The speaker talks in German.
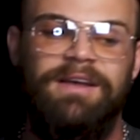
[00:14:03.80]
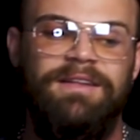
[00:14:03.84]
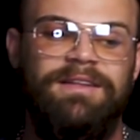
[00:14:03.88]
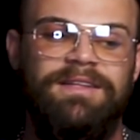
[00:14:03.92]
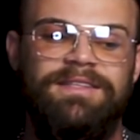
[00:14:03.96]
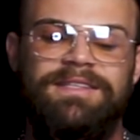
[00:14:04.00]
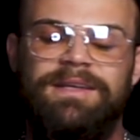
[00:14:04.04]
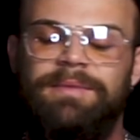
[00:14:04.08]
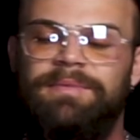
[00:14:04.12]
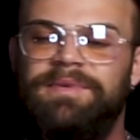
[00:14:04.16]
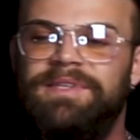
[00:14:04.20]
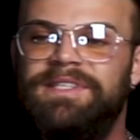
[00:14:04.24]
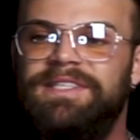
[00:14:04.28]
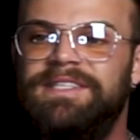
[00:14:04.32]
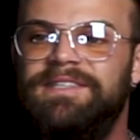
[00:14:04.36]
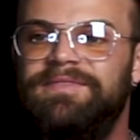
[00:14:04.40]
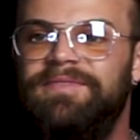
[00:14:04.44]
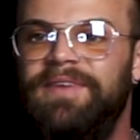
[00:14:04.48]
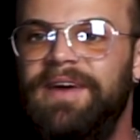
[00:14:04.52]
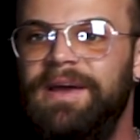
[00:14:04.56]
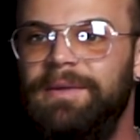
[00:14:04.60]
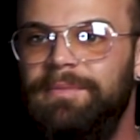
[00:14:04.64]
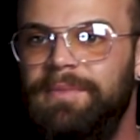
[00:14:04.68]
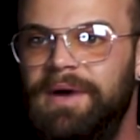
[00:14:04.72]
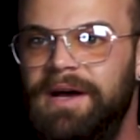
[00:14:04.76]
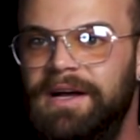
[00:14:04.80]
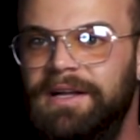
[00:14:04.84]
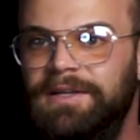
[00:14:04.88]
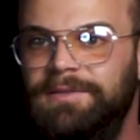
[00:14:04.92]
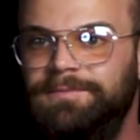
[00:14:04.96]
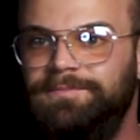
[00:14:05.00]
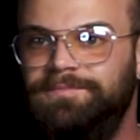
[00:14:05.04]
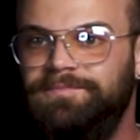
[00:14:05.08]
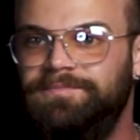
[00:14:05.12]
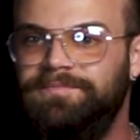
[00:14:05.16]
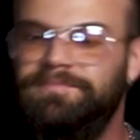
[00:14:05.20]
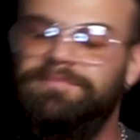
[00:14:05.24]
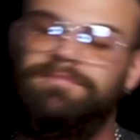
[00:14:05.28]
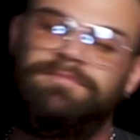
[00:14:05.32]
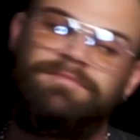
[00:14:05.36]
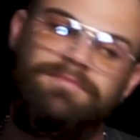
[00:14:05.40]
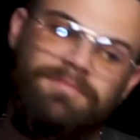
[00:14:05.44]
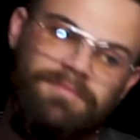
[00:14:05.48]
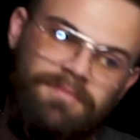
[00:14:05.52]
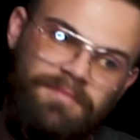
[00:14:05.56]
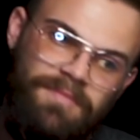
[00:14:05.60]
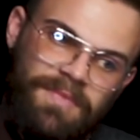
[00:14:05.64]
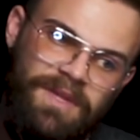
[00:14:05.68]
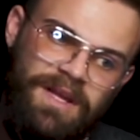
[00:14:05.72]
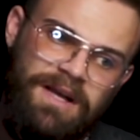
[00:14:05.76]
Das habe ich zweimal
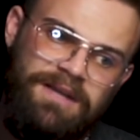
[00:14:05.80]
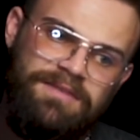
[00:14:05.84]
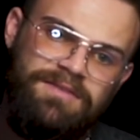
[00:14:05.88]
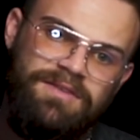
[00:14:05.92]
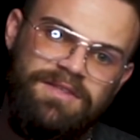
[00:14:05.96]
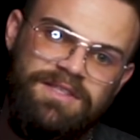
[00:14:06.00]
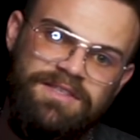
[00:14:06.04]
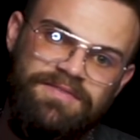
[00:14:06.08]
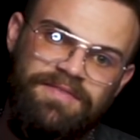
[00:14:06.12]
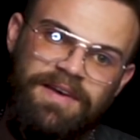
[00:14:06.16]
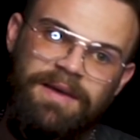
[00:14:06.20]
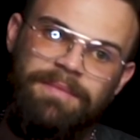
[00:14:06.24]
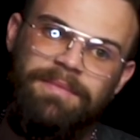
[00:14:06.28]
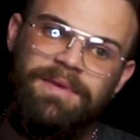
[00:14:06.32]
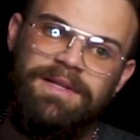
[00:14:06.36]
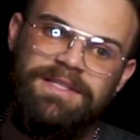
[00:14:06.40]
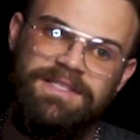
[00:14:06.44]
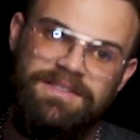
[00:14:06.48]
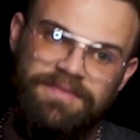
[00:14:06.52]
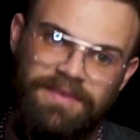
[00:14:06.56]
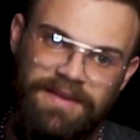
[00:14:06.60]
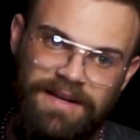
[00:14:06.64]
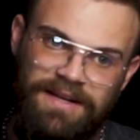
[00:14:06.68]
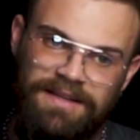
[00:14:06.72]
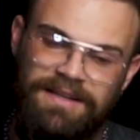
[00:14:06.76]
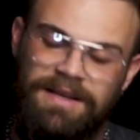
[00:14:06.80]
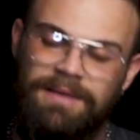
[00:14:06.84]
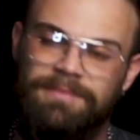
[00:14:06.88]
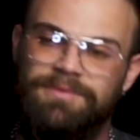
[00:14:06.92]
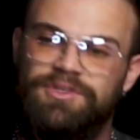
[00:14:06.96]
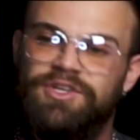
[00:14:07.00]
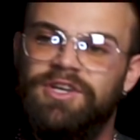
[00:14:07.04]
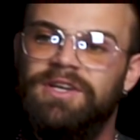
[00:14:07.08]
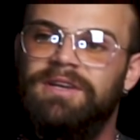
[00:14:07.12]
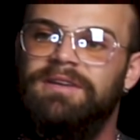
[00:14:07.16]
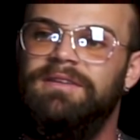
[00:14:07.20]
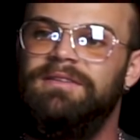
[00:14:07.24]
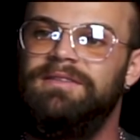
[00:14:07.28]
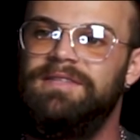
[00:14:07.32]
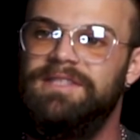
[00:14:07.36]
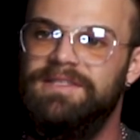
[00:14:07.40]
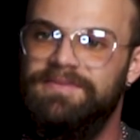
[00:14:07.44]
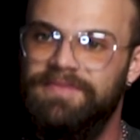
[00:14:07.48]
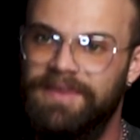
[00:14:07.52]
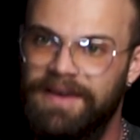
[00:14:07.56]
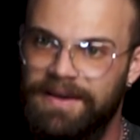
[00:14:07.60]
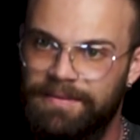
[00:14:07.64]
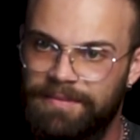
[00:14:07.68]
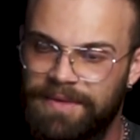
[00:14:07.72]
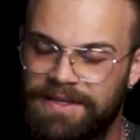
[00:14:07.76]
also zweimal 200 Gramm Chicken,
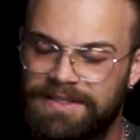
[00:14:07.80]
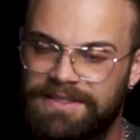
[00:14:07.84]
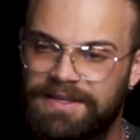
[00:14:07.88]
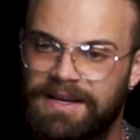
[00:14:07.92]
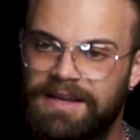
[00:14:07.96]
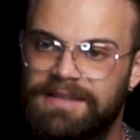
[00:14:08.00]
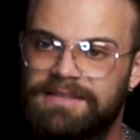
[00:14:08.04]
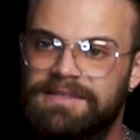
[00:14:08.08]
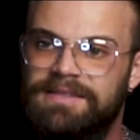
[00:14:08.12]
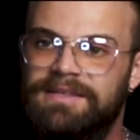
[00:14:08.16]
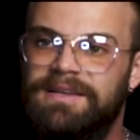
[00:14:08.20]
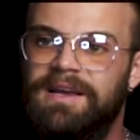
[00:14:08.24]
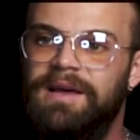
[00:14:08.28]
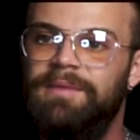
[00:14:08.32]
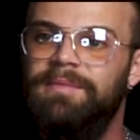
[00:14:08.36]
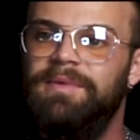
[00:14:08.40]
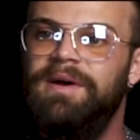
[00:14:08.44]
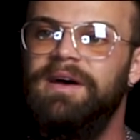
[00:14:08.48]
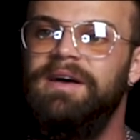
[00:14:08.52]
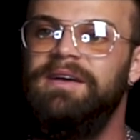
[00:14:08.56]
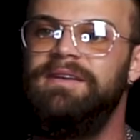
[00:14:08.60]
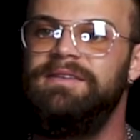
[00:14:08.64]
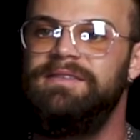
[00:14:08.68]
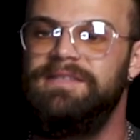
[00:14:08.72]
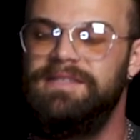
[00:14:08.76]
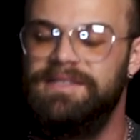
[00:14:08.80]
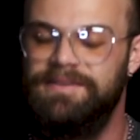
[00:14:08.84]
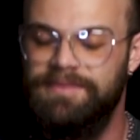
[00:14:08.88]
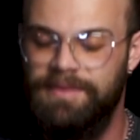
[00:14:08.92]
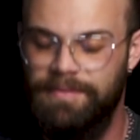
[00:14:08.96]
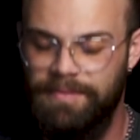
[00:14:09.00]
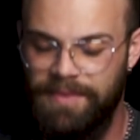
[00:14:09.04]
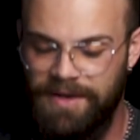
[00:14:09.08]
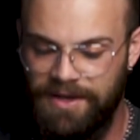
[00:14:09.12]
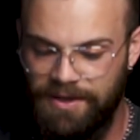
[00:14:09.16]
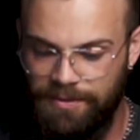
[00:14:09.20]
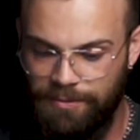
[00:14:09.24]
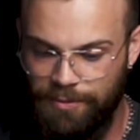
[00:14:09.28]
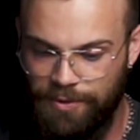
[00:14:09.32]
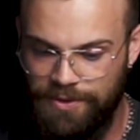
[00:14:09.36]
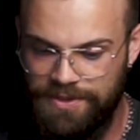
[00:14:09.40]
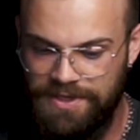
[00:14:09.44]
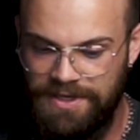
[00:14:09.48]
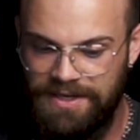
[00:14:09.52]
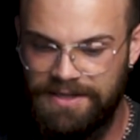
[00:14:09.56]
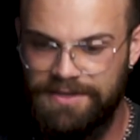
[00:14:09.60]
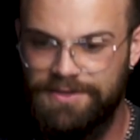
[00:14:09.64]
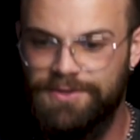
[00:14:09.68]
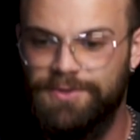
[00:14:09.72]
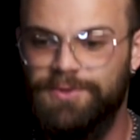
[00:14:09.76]
zweimal 30 Gramm Reis, zweimal
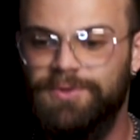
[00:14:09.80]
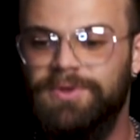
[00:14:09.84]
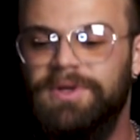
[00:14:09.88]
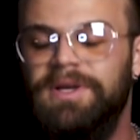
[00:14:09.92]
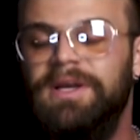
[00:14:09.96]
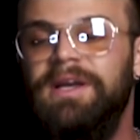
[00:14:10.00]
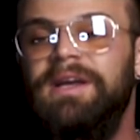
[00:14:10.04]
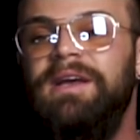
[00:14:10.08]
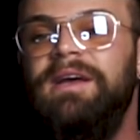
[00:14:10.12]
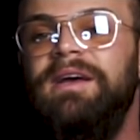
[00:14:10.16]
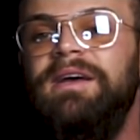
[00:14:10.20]
Gemüse dazu.